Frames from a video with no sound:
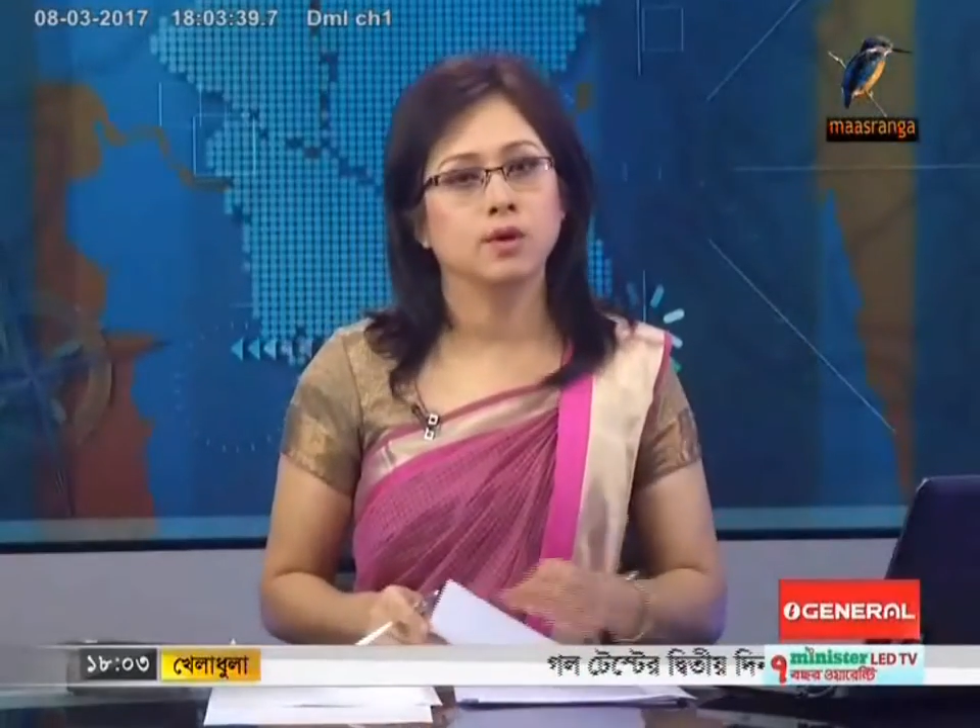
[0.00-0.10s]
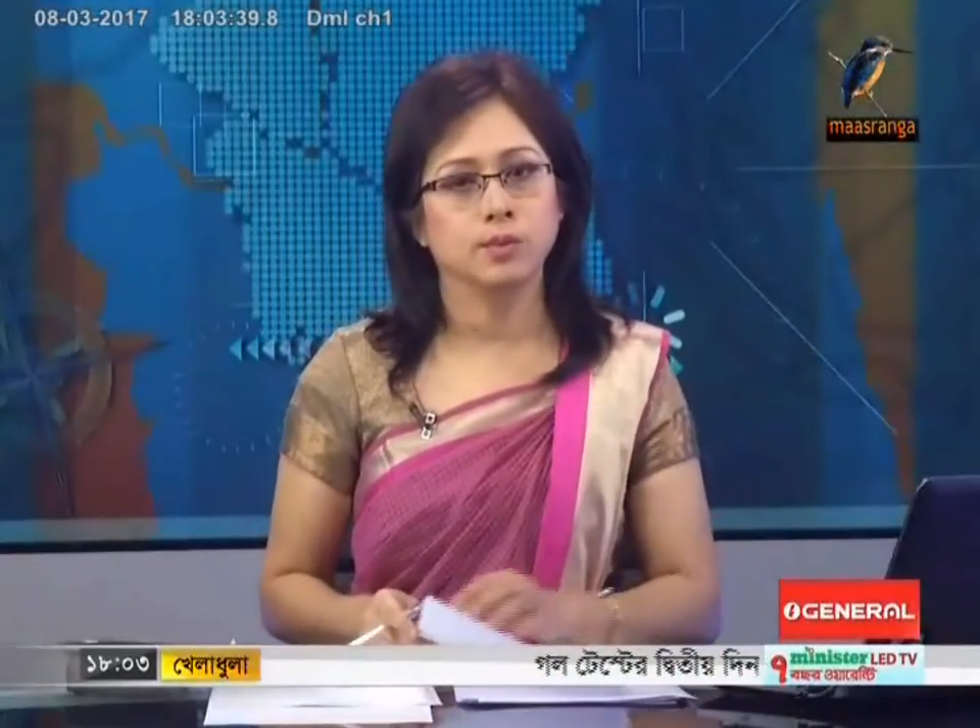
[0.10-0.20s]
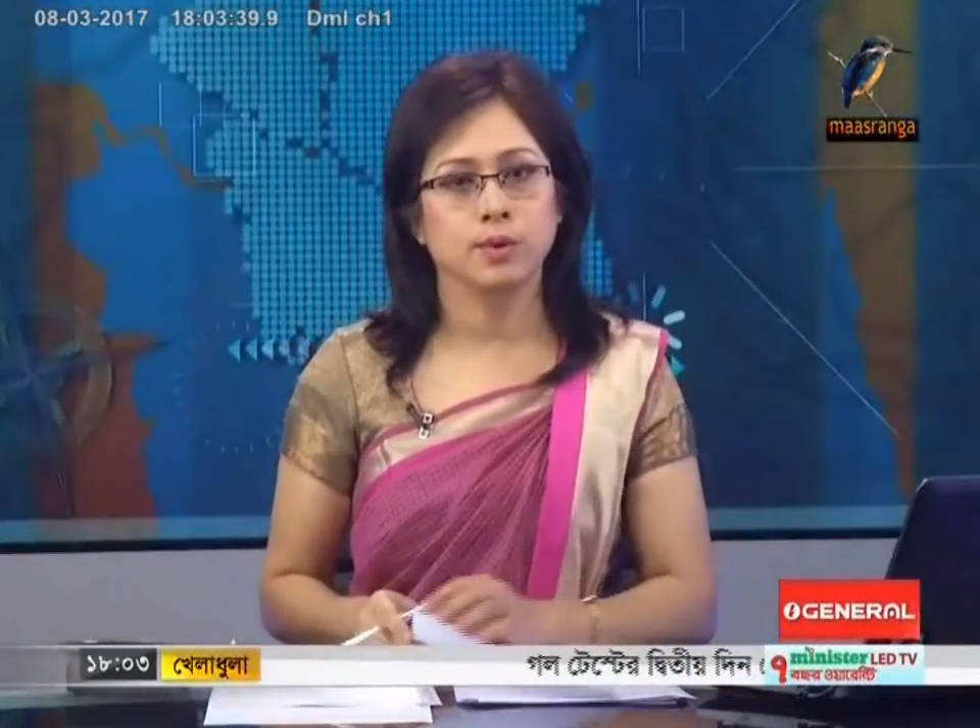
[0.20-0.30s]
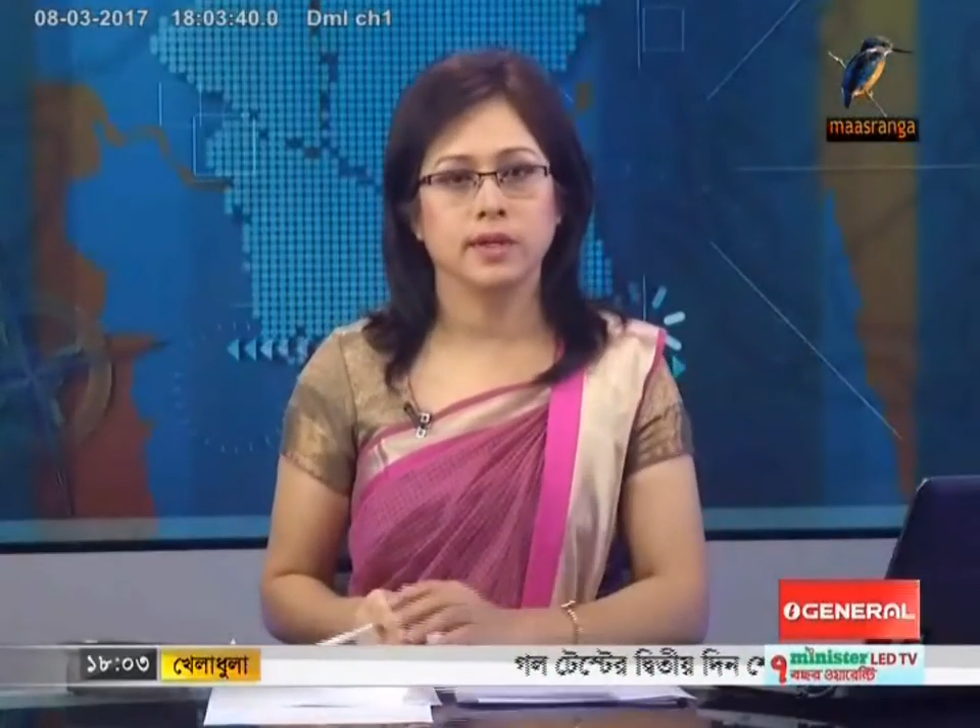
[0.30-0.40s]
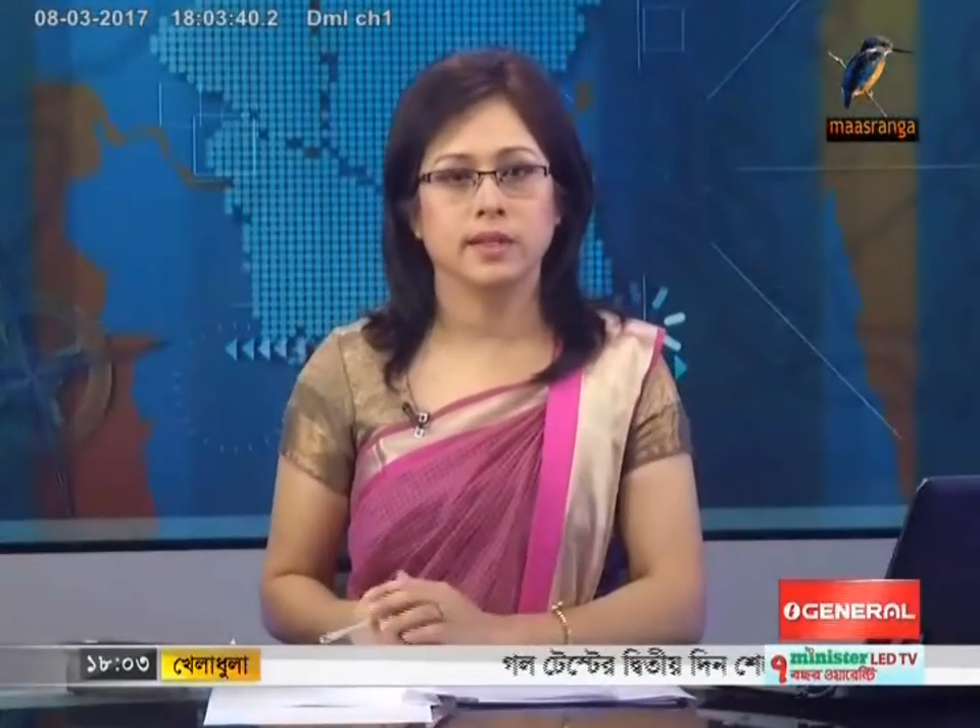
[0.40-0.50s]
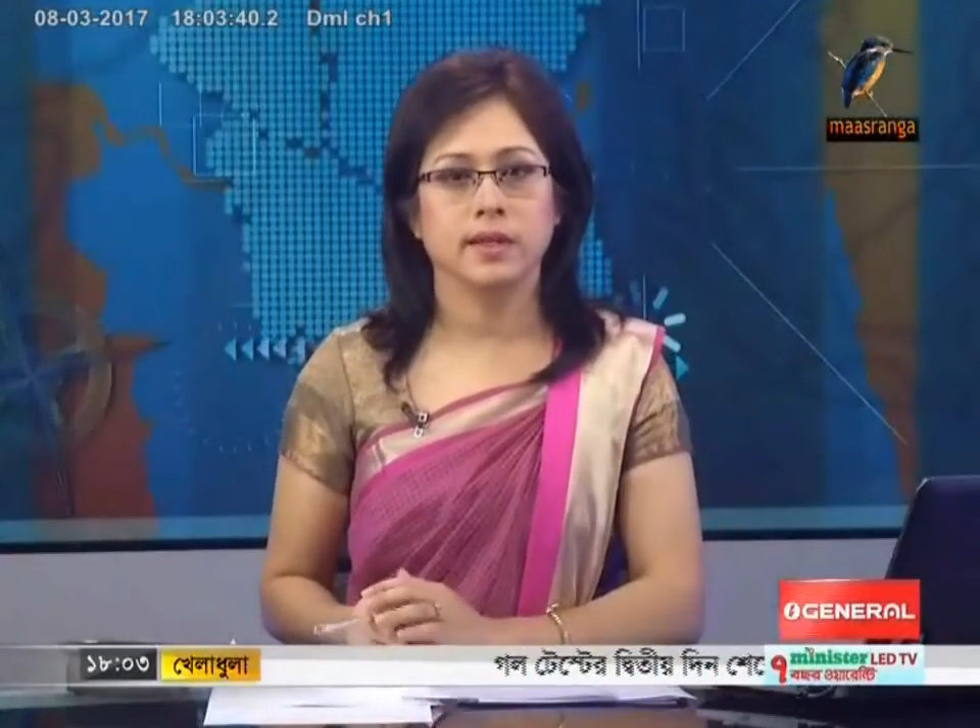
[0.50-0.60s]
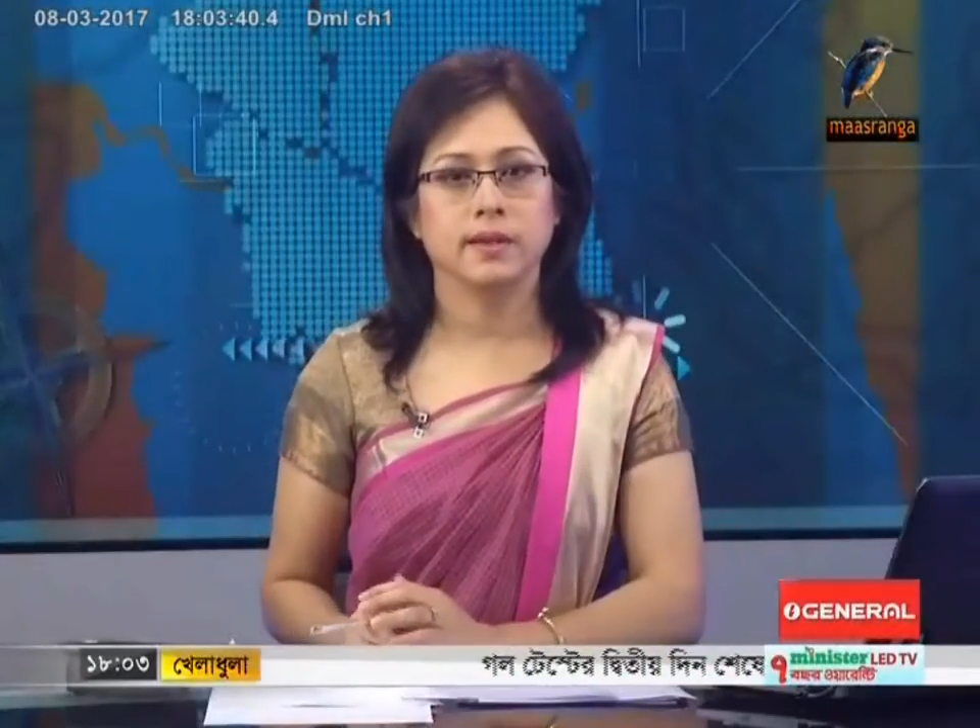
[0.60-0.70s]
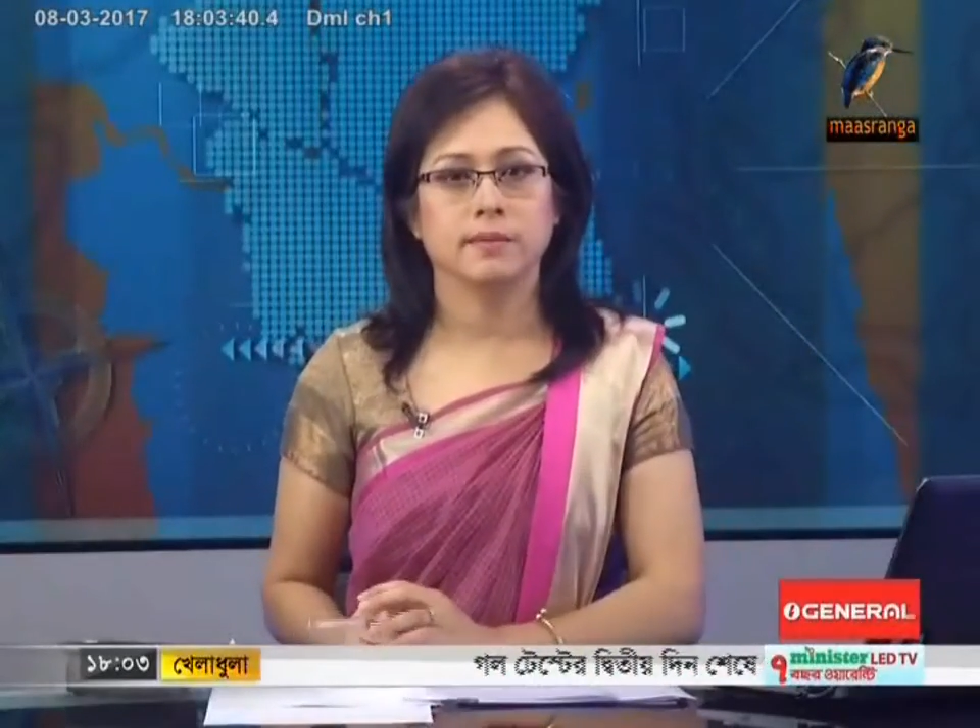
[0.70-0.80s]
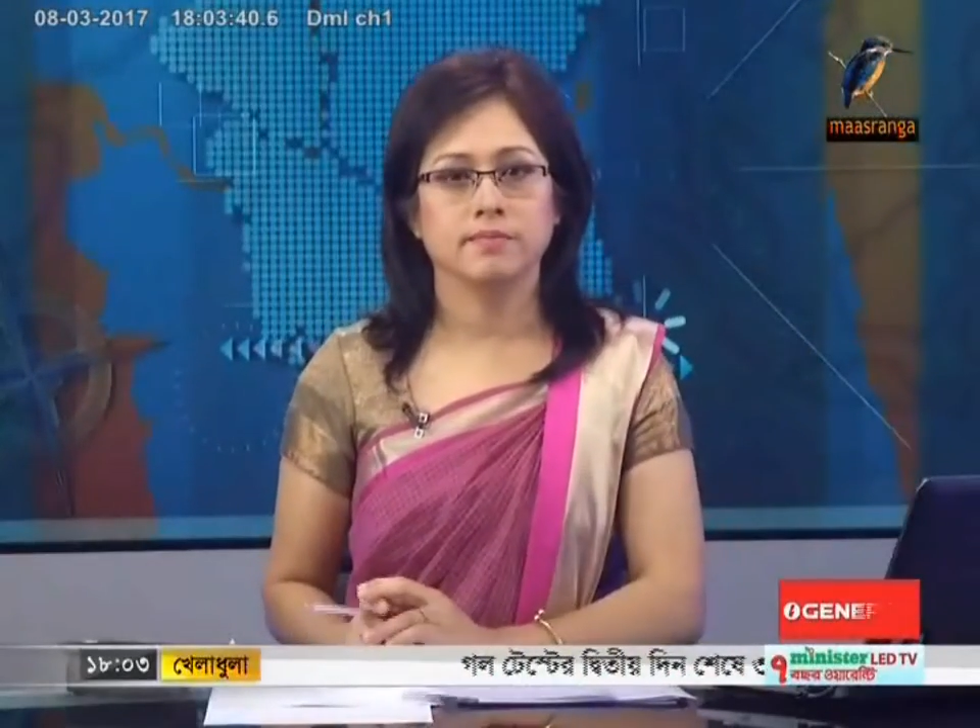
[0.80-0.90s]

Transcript: কর্ণফুলের তীরে